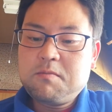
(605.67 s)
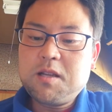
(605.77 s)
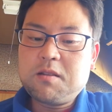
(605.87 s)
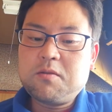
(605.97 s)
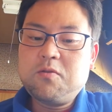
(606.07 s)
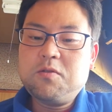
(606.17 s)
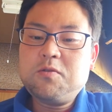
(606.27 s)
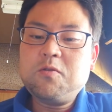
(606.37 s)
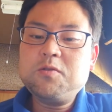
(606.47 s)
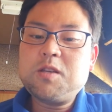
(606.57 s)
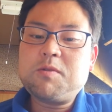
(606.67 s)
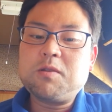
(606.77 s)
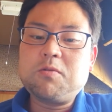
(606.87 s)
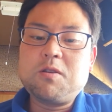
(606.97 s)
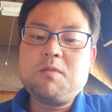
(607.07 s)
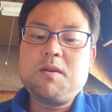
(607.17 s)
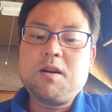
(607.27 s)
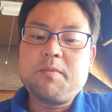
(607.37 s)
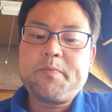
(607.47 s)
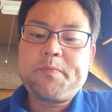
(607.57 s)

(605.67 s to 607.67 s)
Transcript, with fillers: まあどういうコンセプトかといえば、